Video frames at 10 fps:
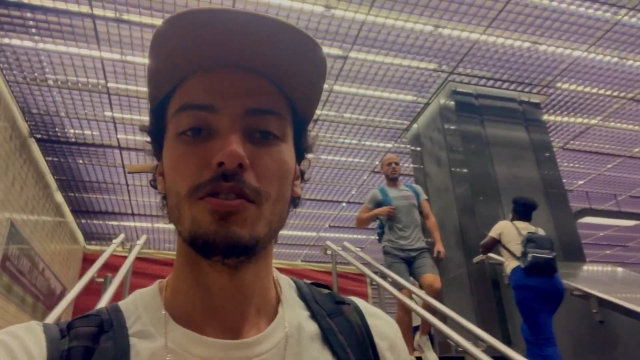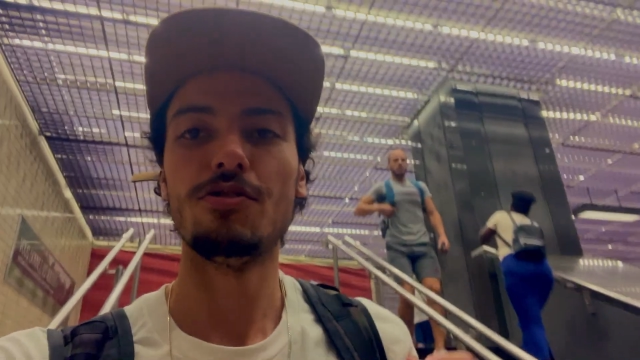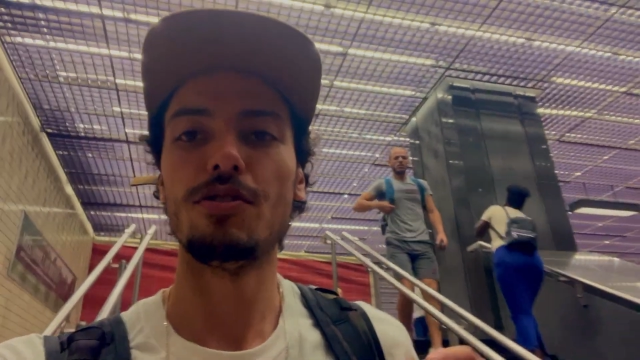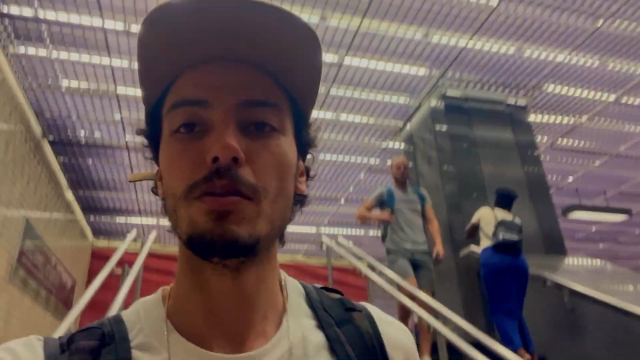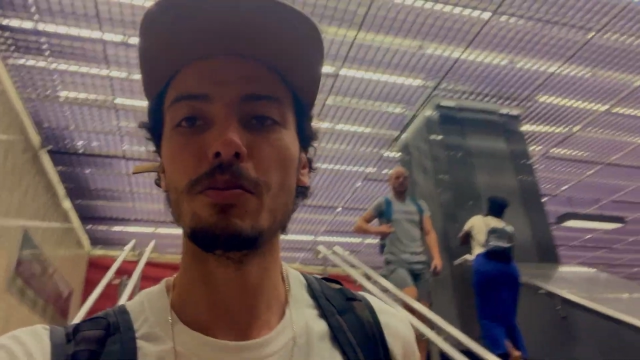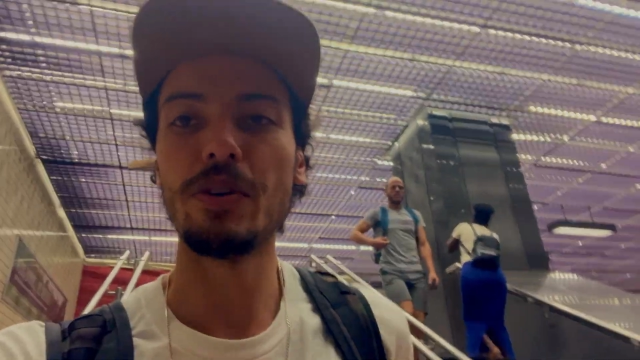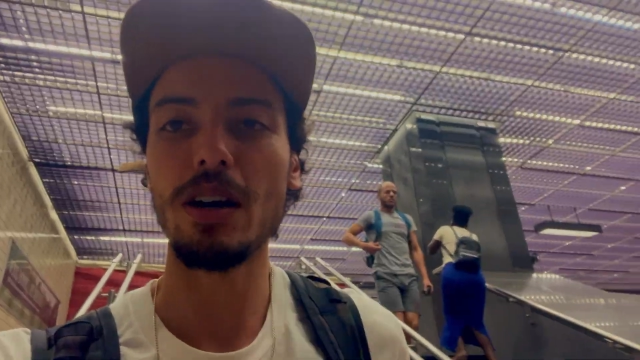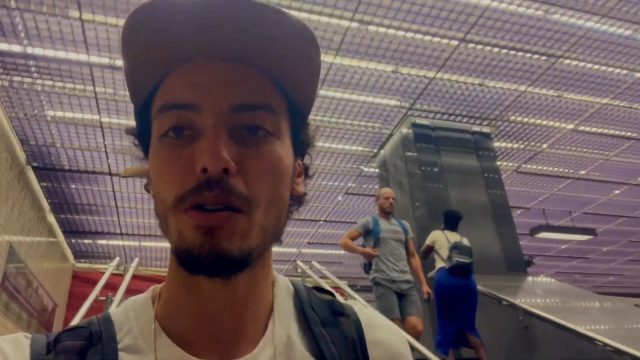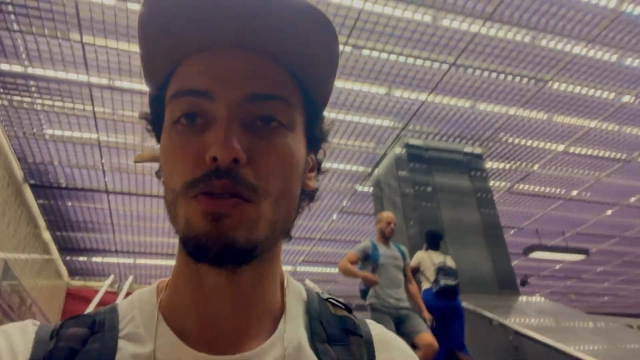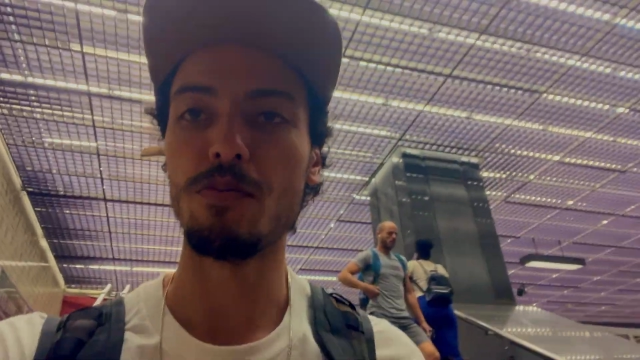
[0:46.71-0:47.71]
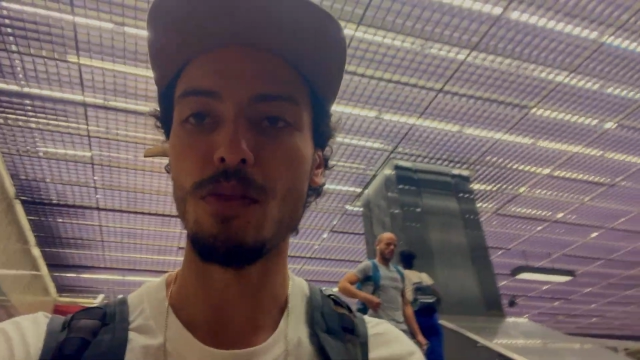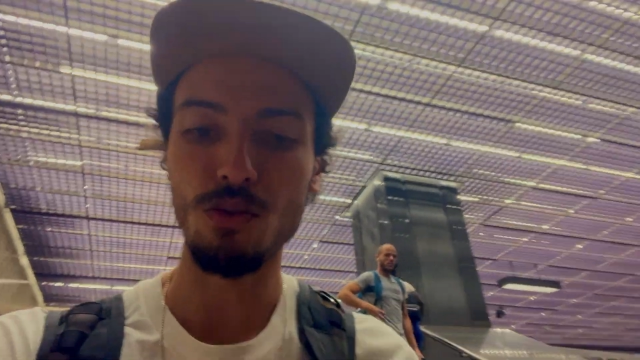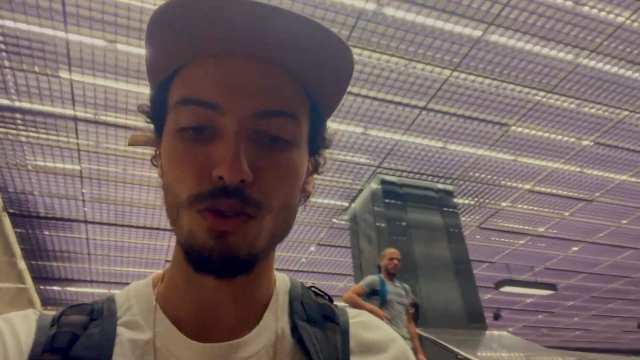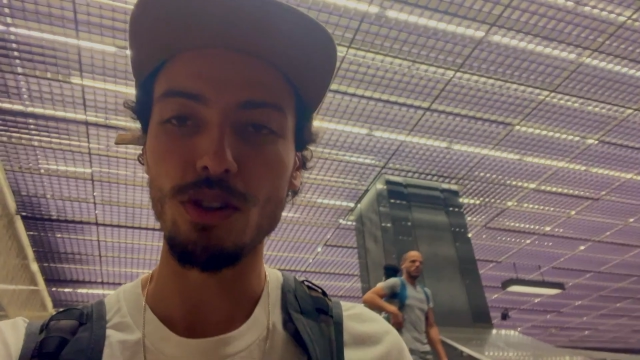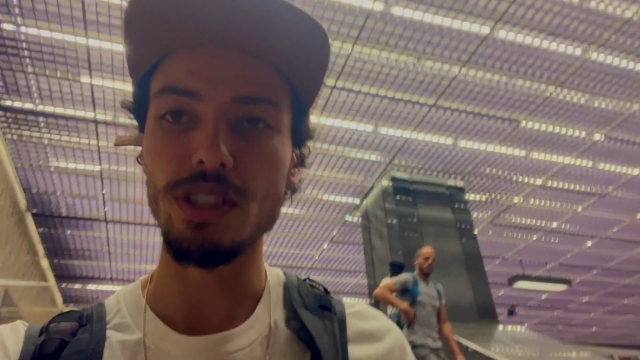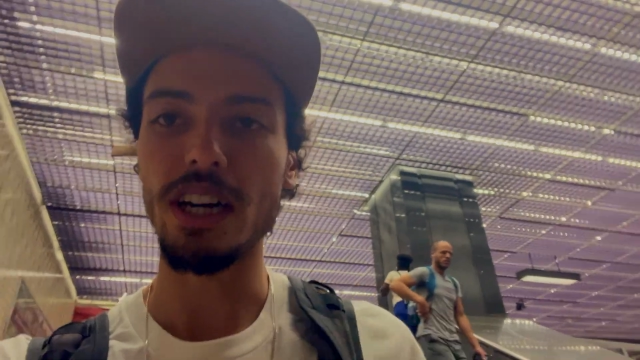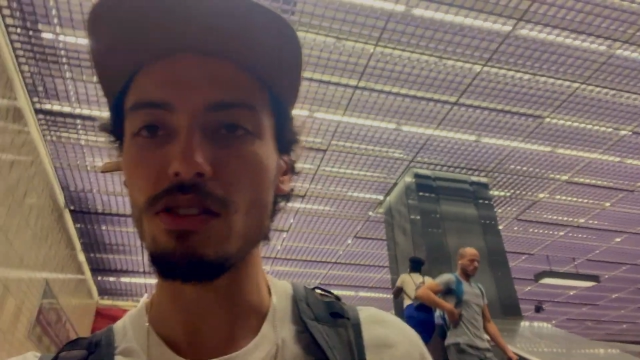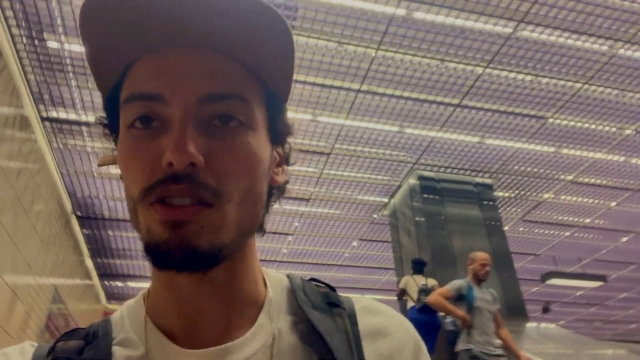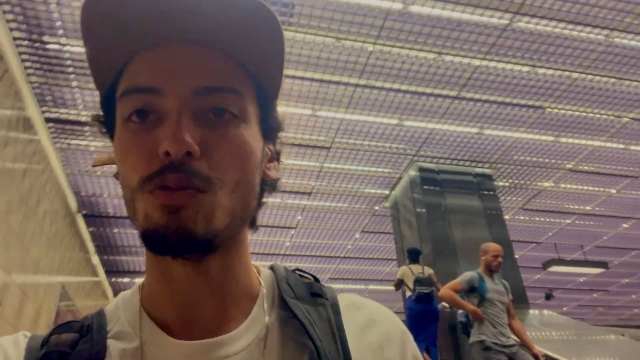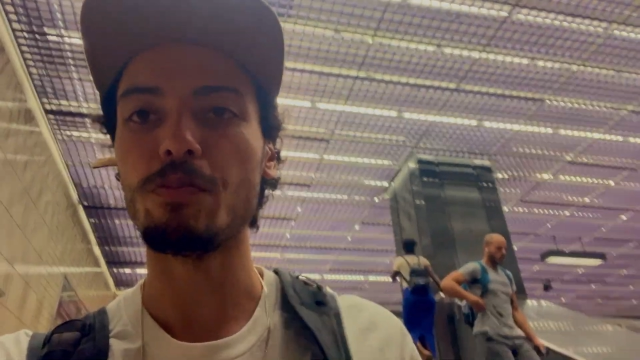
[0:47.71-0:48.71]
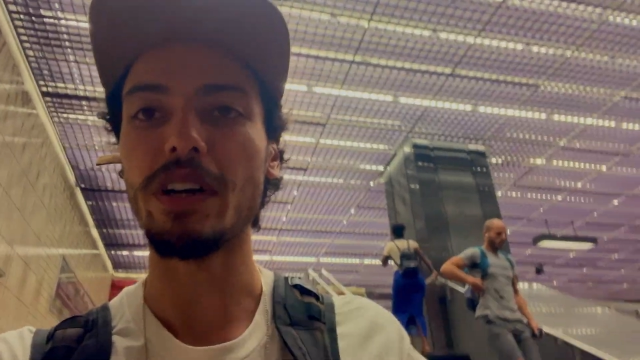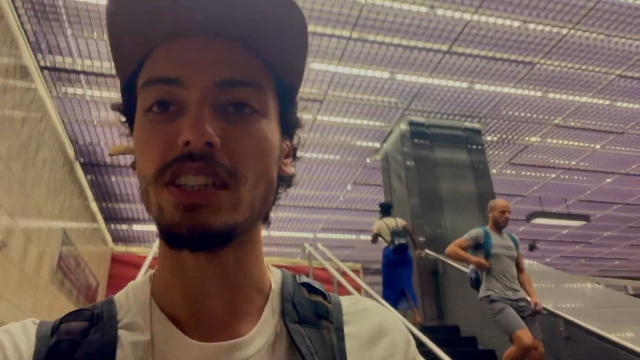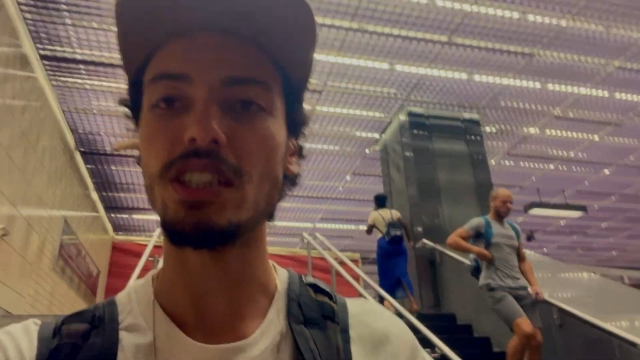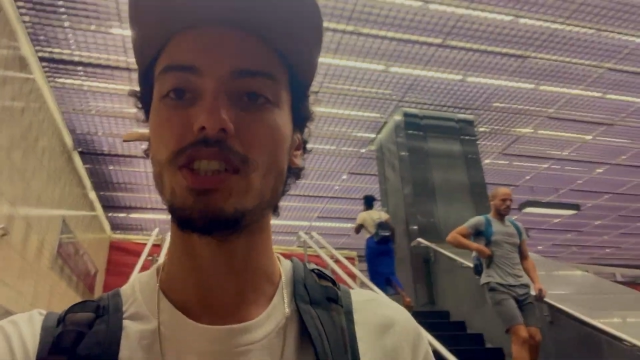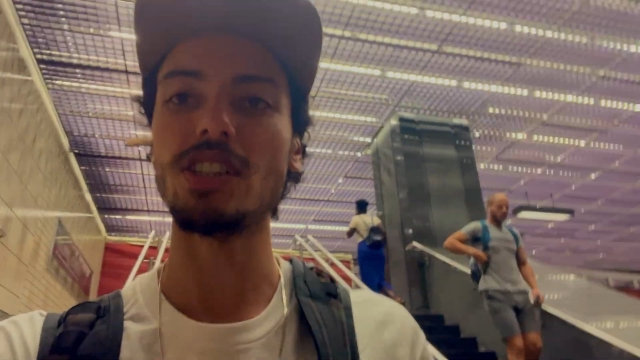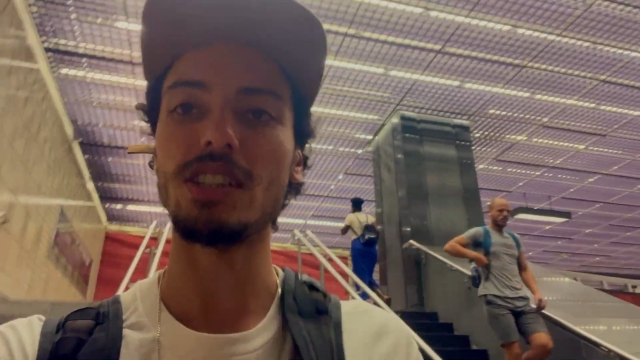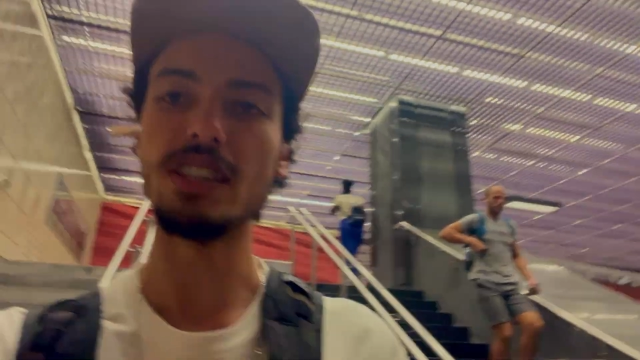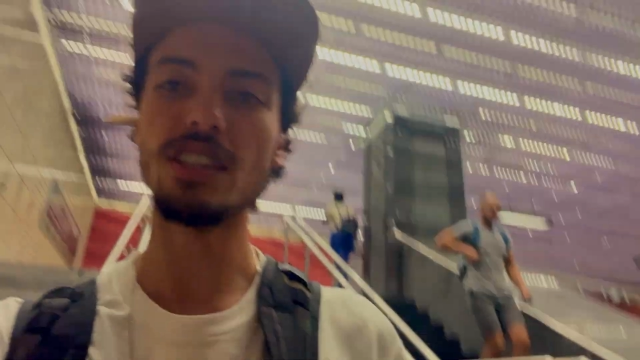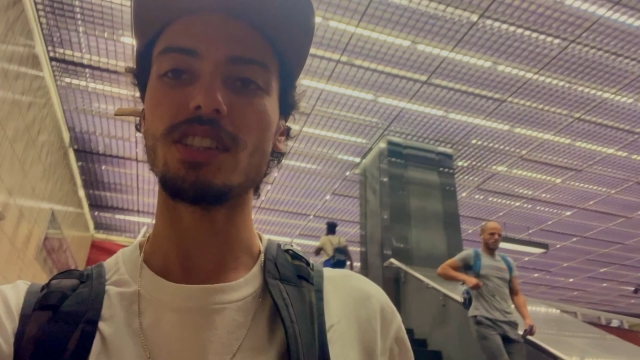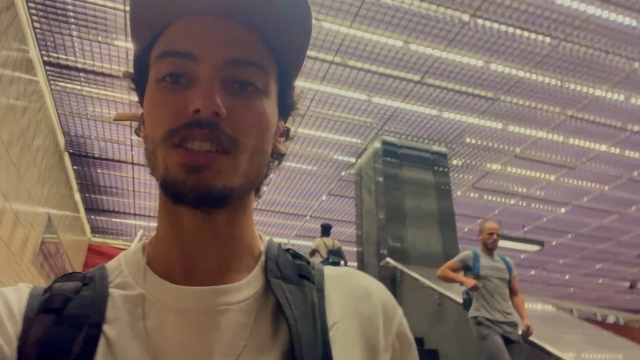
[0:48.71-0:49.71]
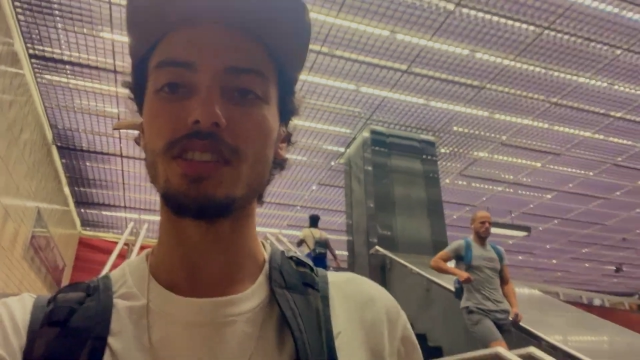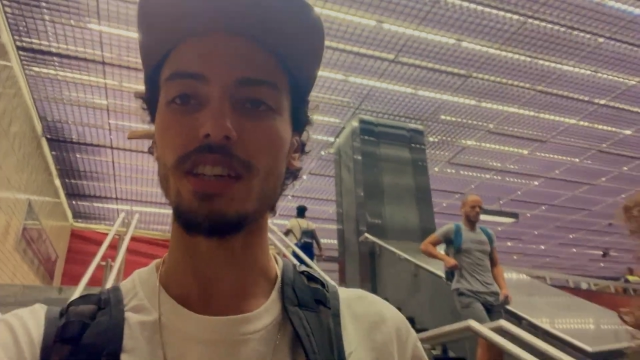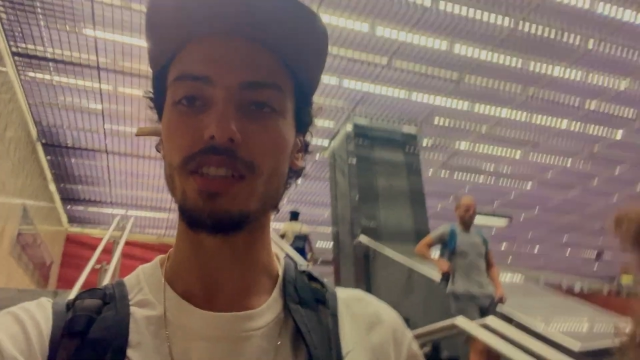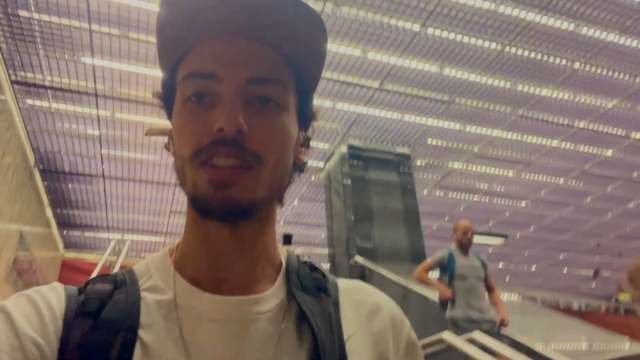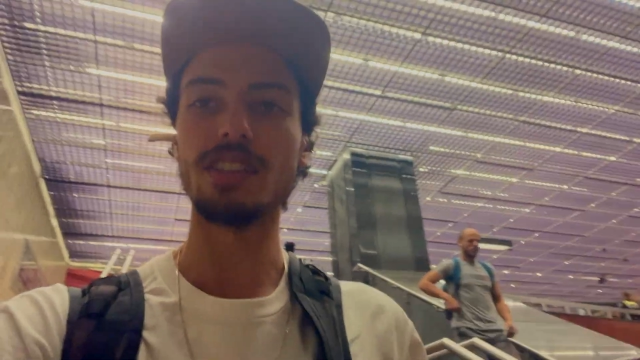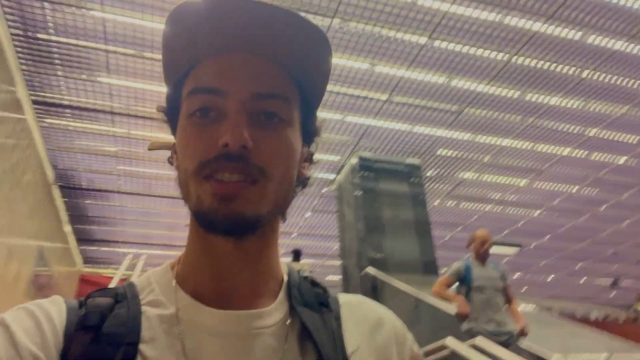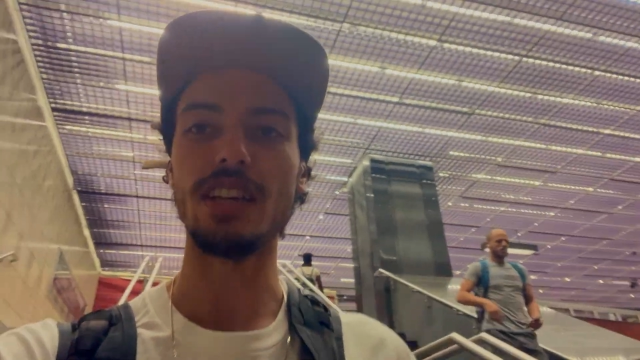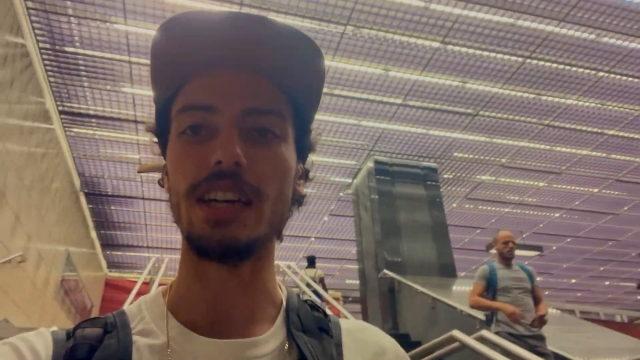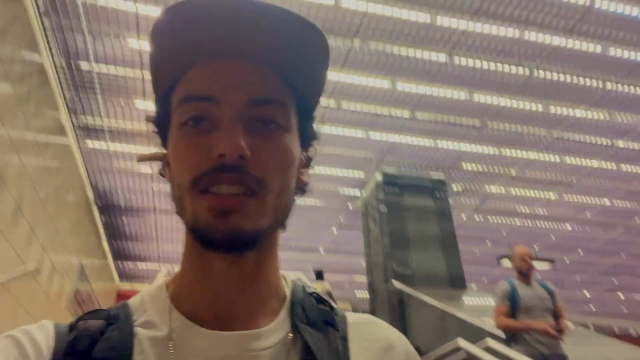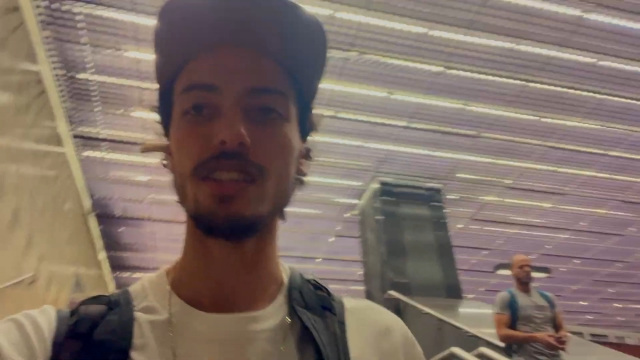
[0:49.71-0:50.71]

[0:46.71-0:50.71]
Vamos pra o Mont Royal, é um parque gigante que tem aqui na cidade,